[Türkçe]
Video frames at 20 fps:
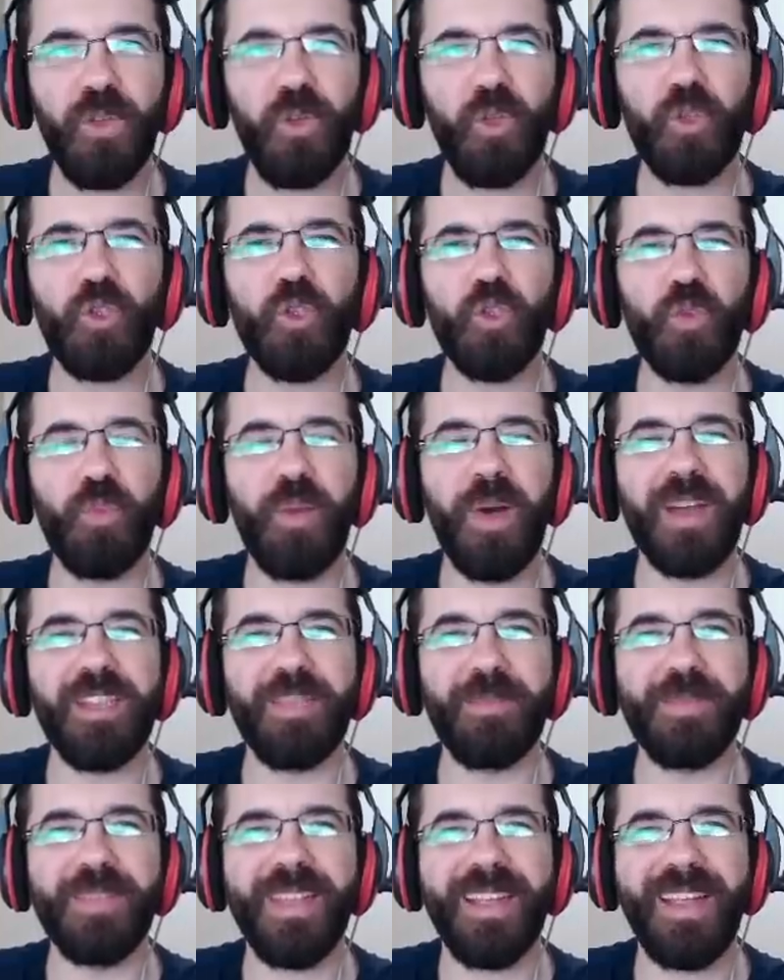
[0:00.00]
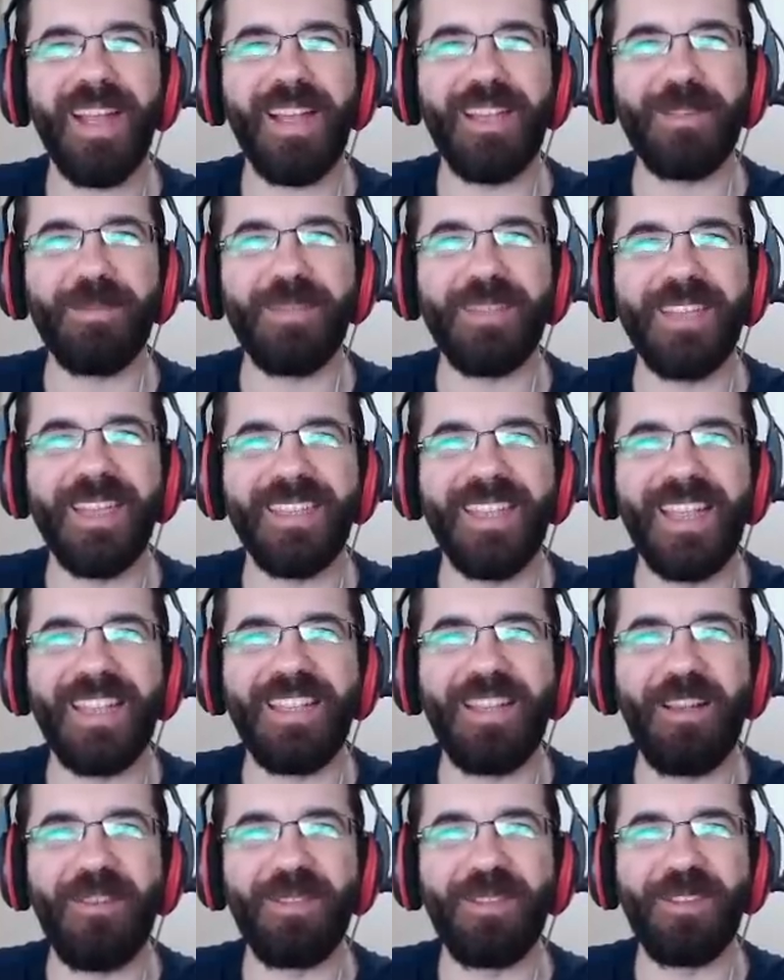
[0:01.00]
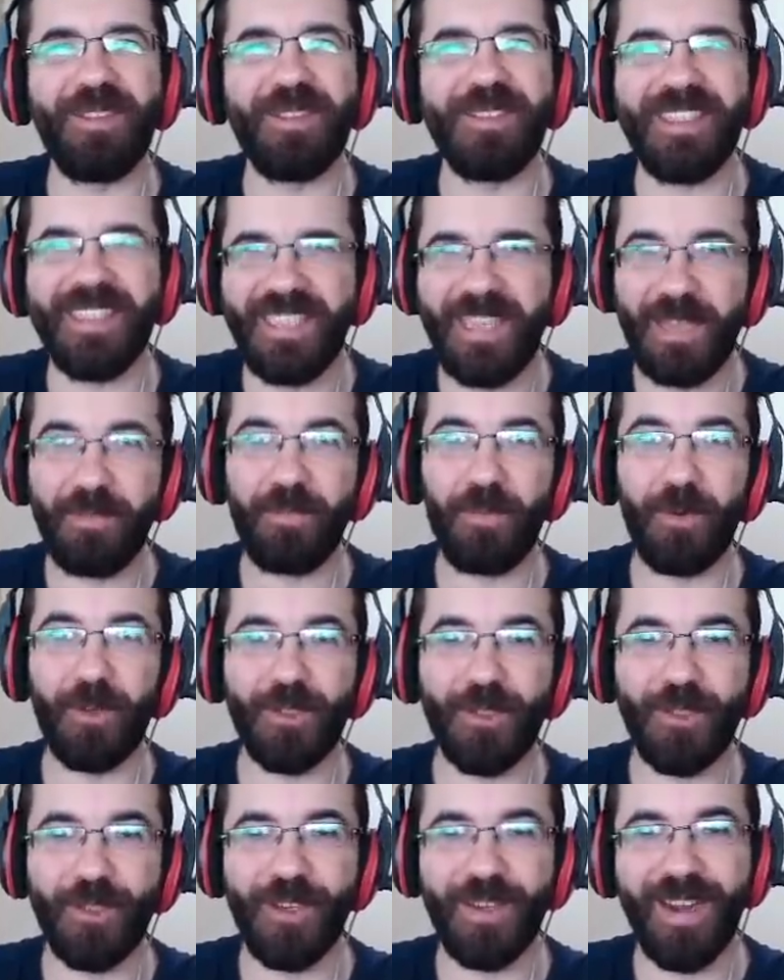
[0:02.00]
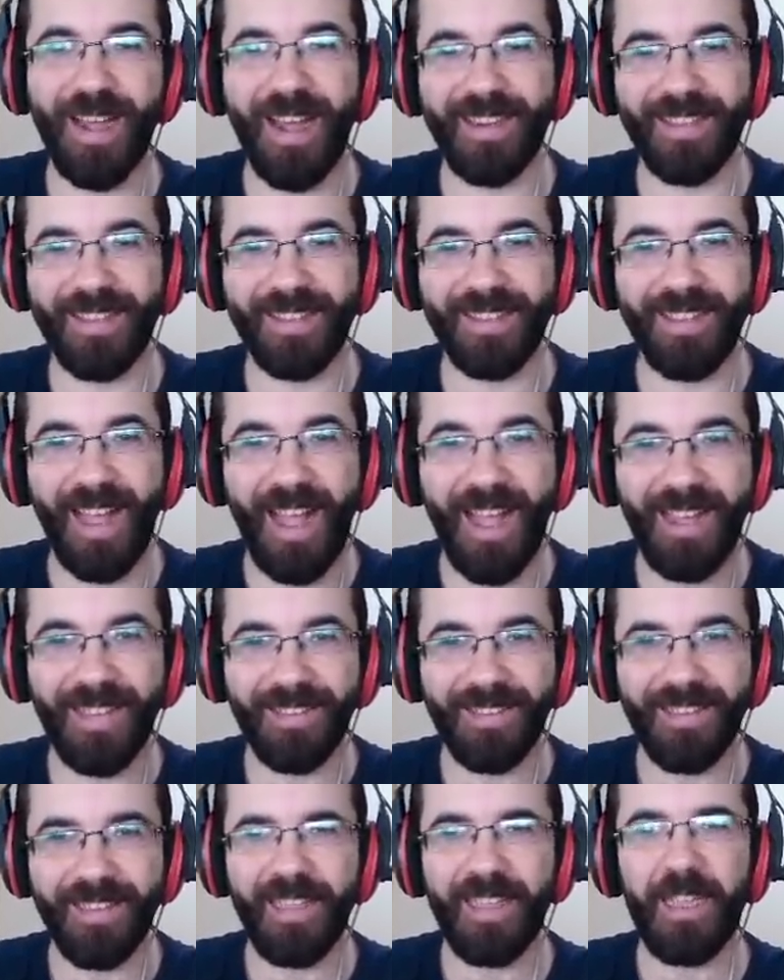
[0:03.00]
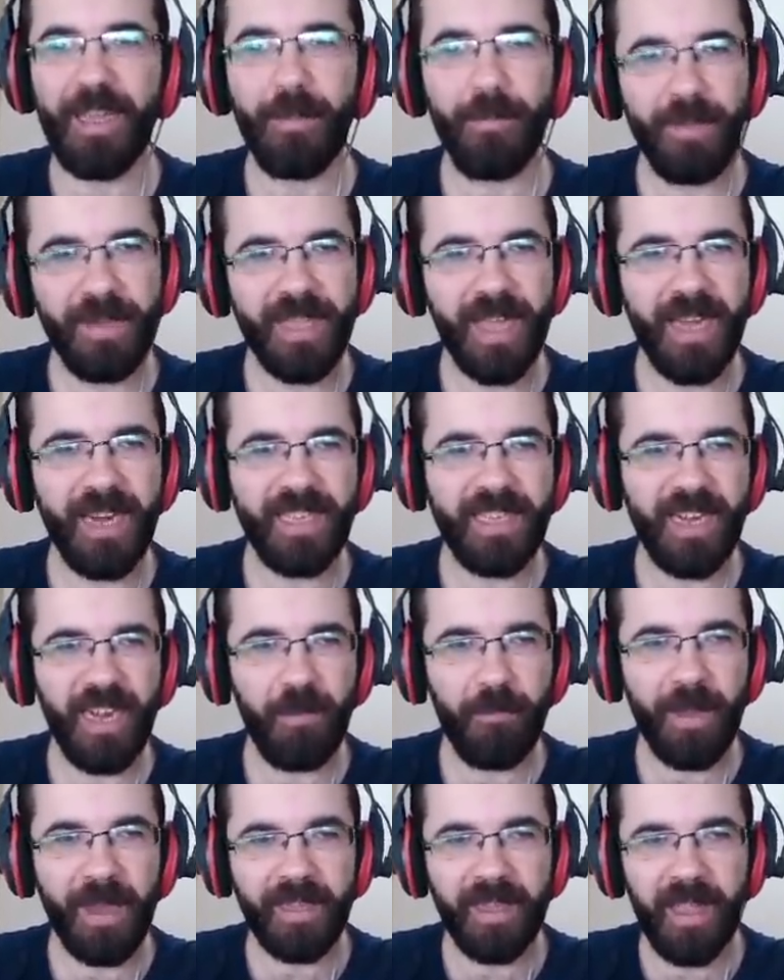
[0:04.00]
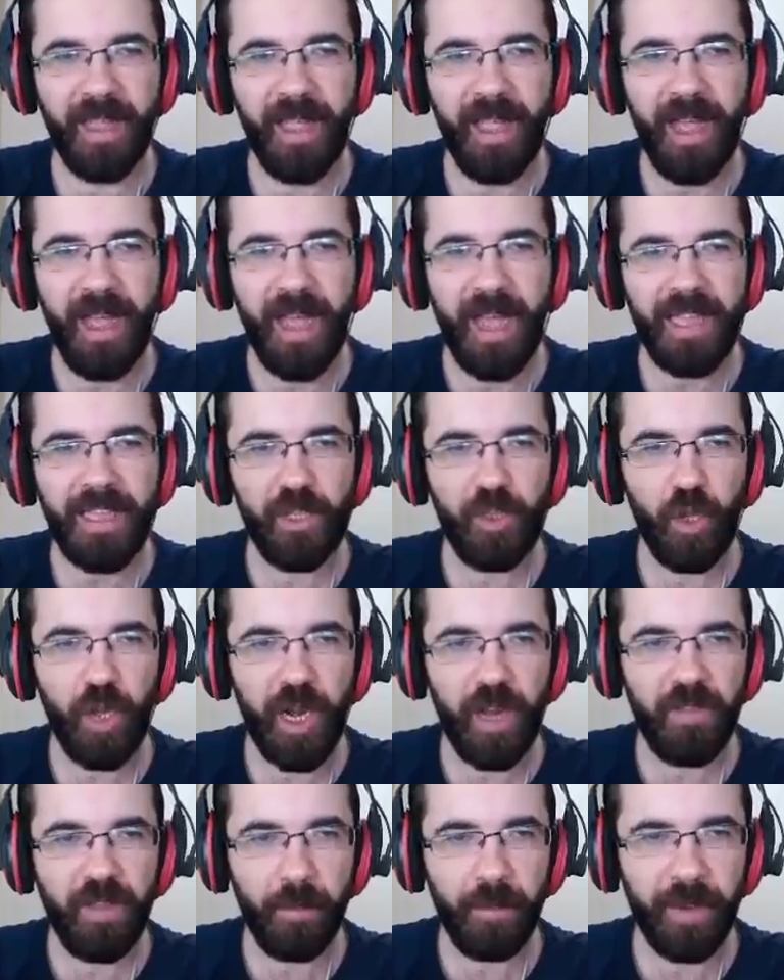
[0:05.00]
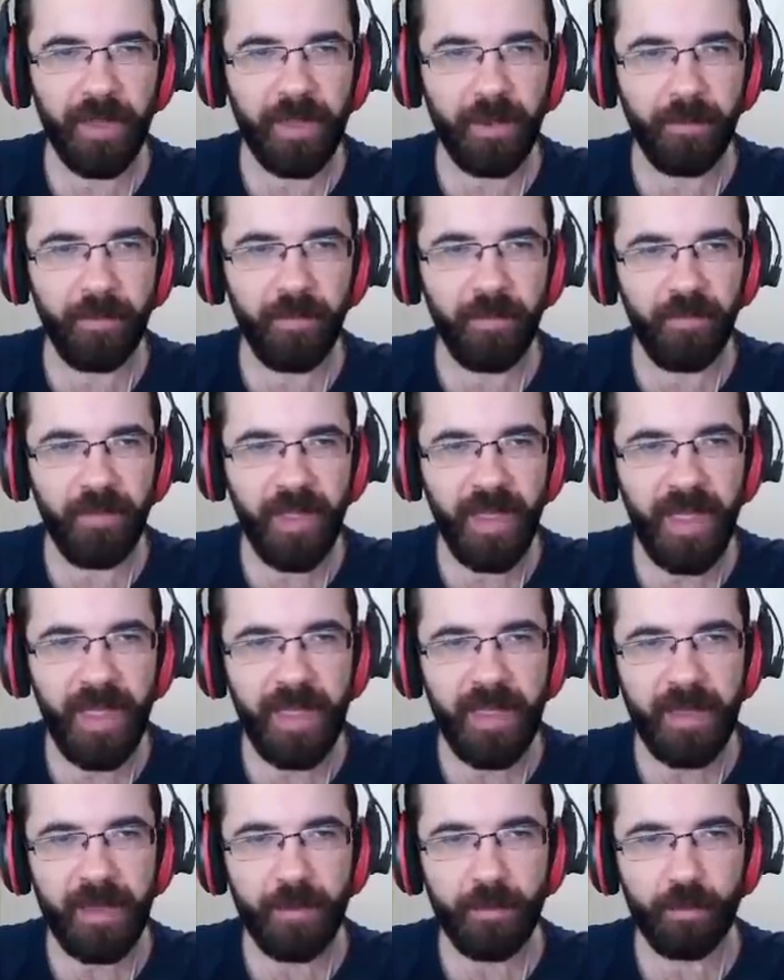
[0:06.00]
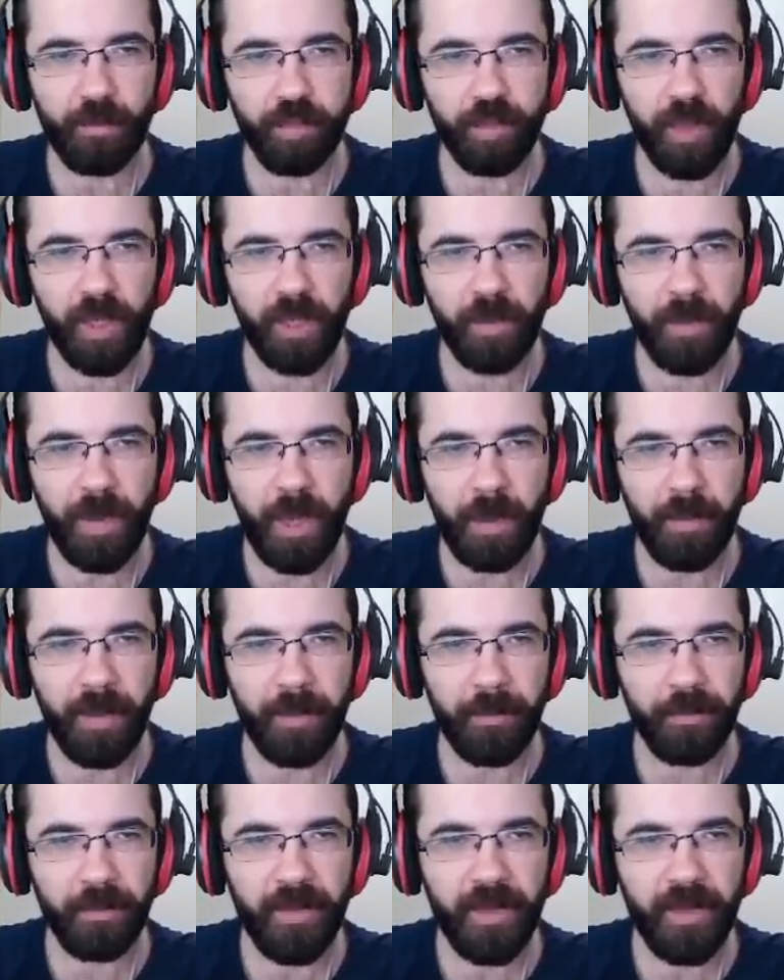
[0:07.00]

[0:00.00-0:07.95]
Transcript: Üçüncü partımızda kaldığımız yerden devam ediyoruz. İki imposterın ardından bir tane cremate. Hadi görev yapalım ve bulalım abi.